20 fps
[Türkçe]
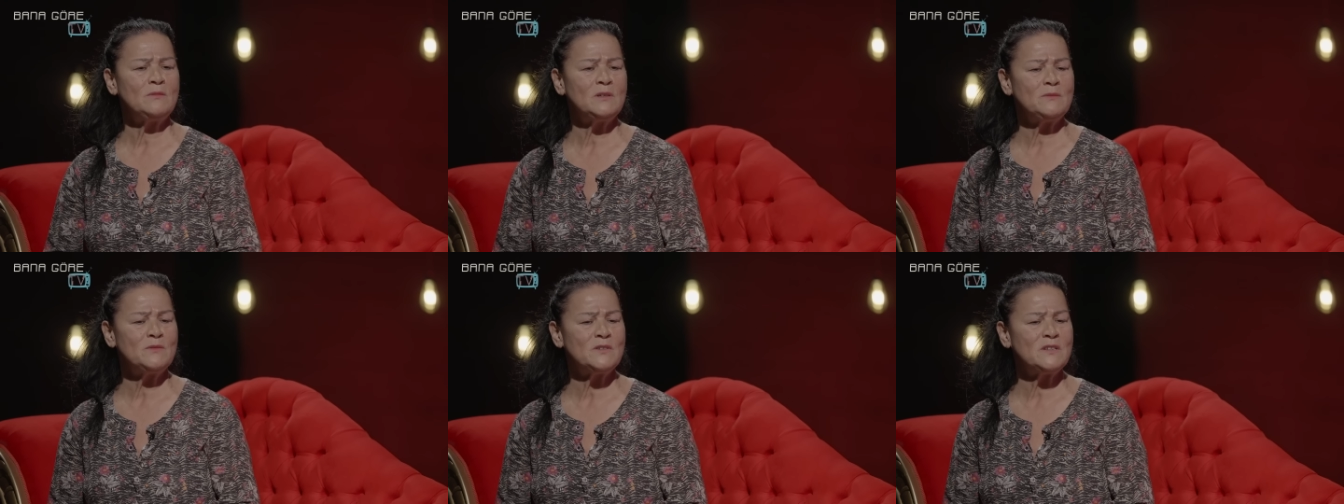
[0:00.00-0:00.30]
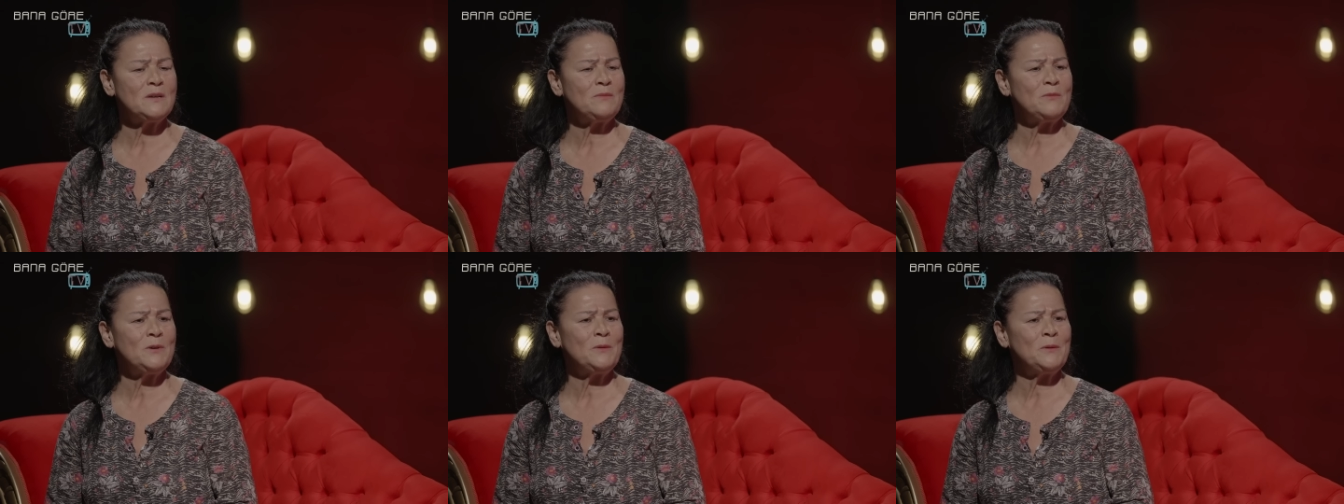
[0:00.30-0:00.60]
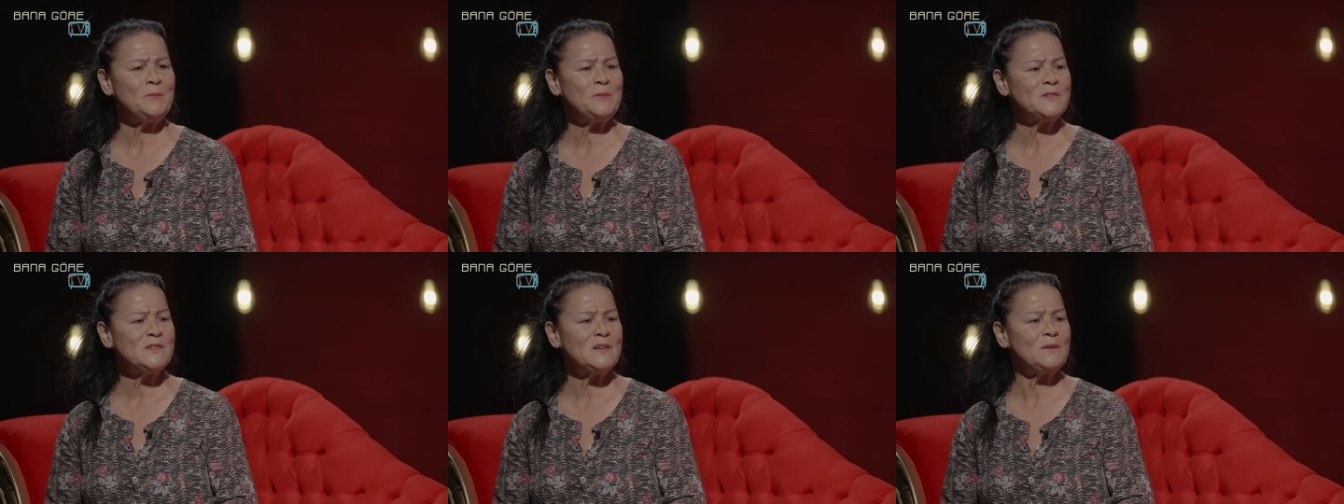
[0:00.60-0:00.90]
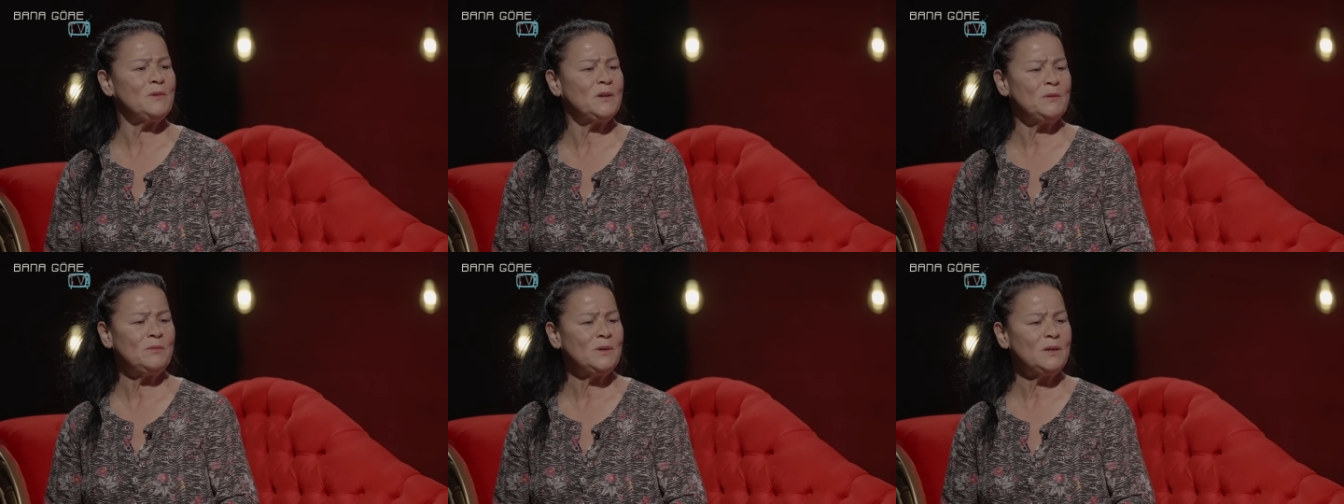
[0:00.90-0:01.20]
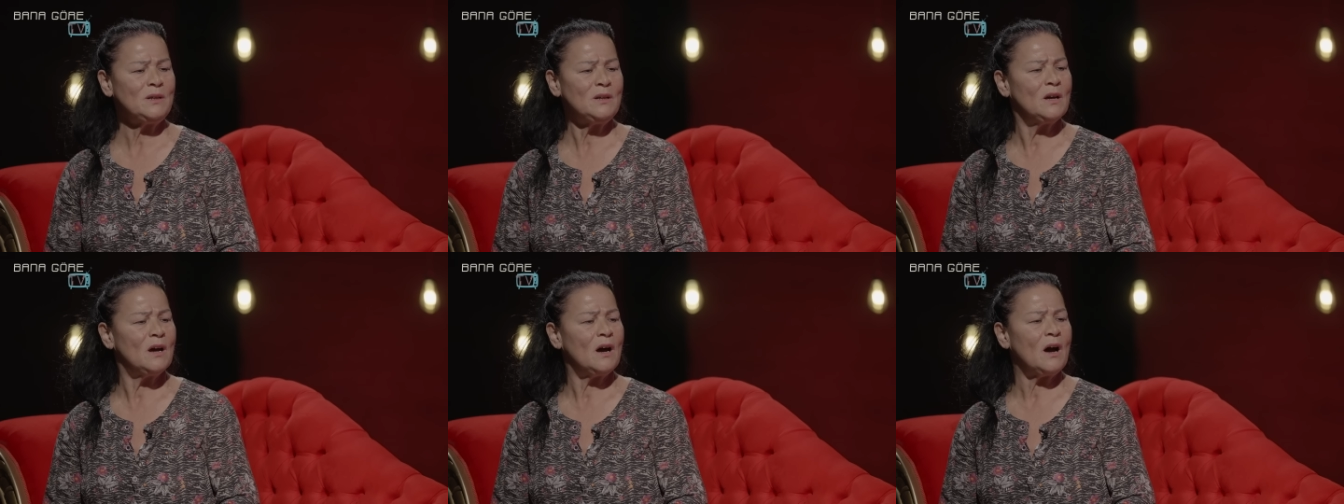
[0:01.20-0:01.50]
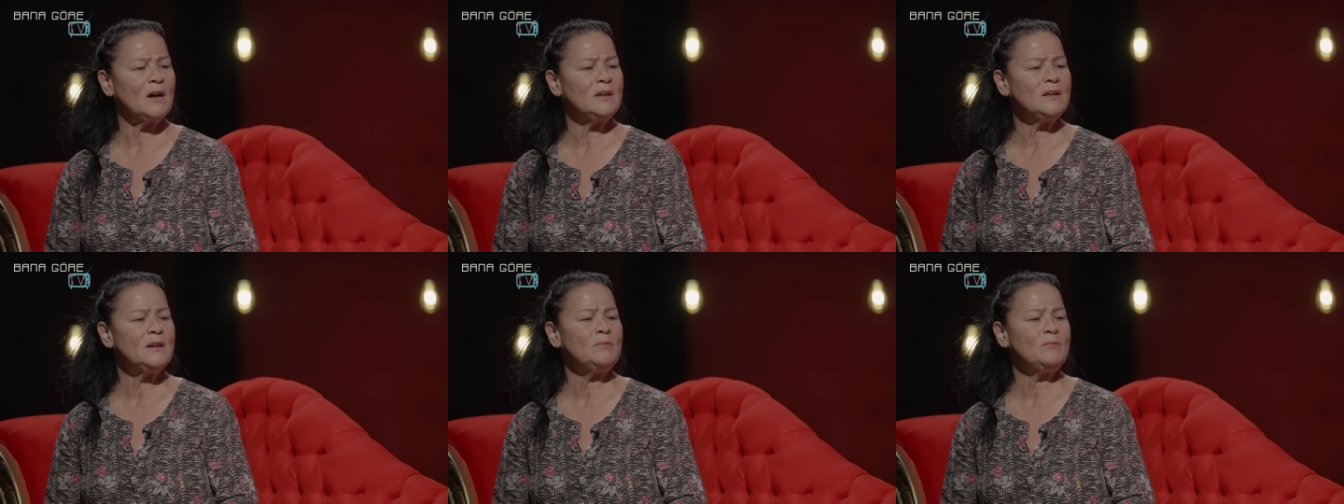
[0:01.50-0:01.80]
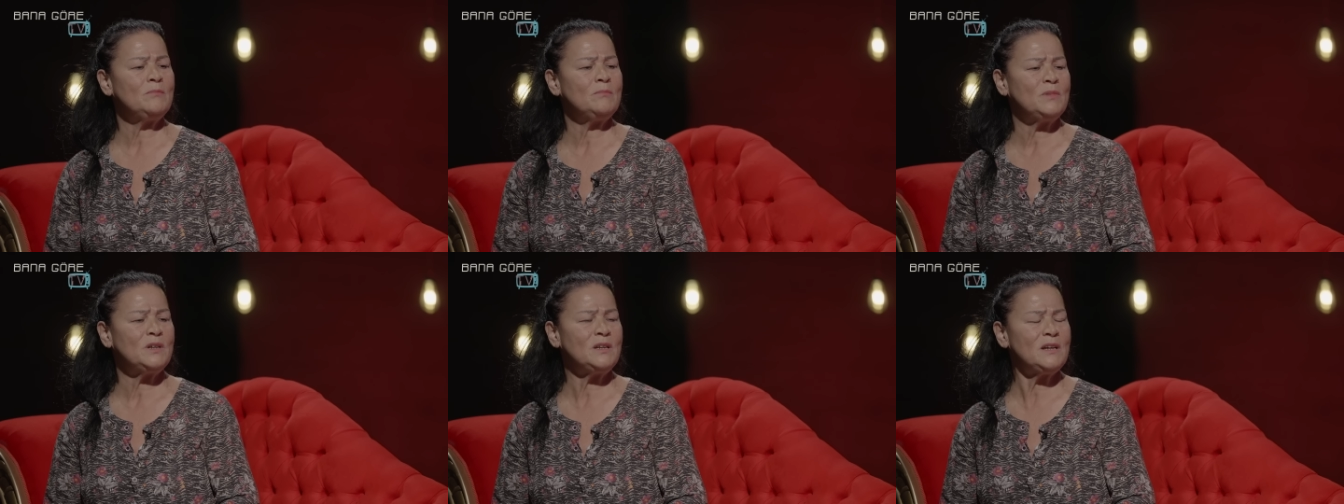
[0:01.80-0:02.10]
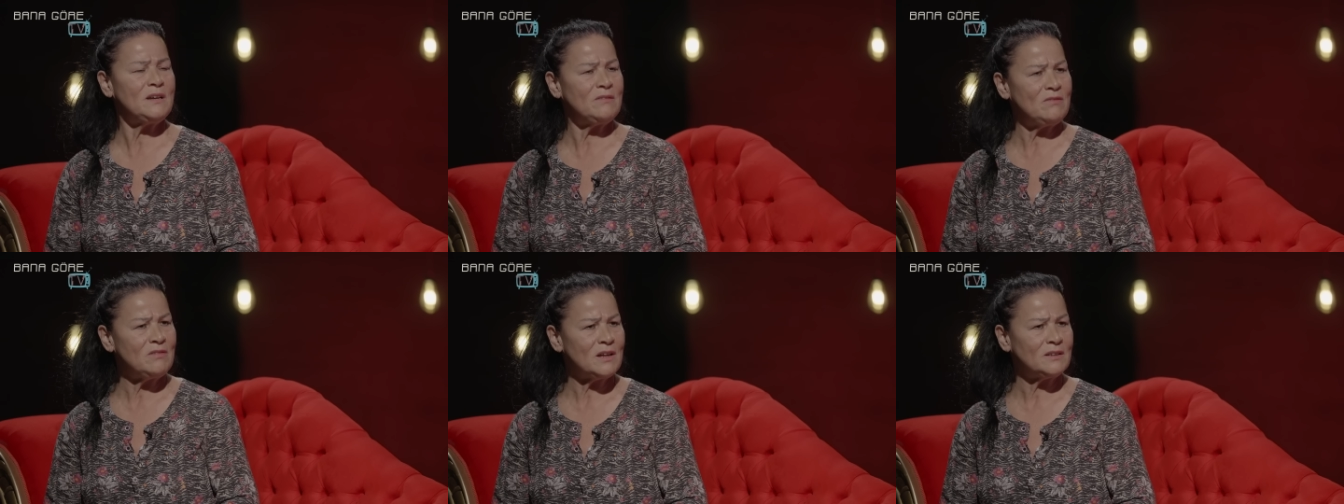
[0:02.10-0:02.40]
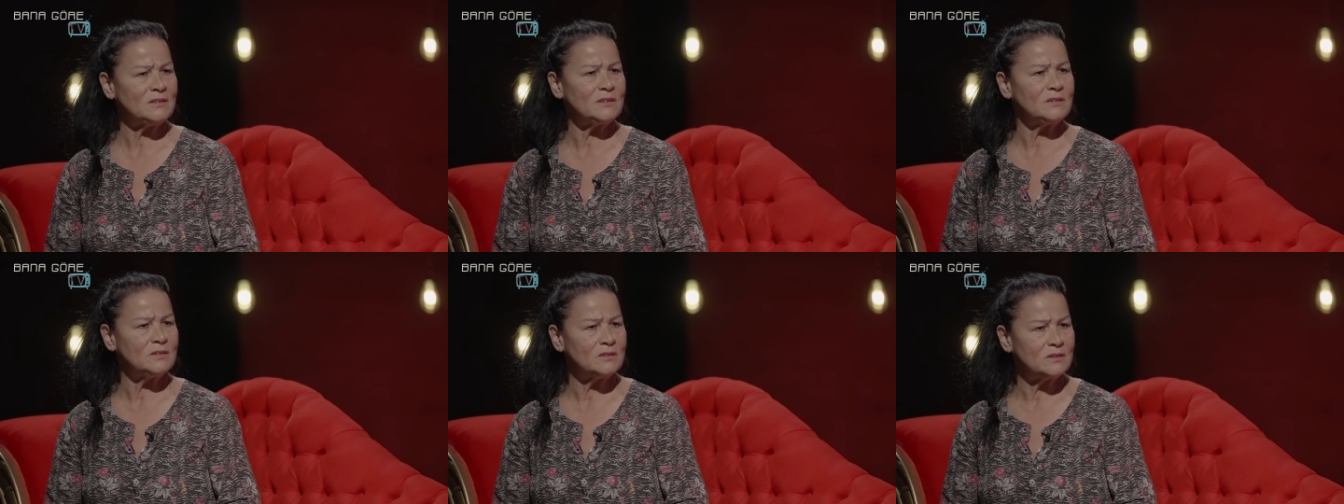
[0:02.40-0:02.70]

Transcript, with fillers: benim sevmememin sebebi annem bir evlat.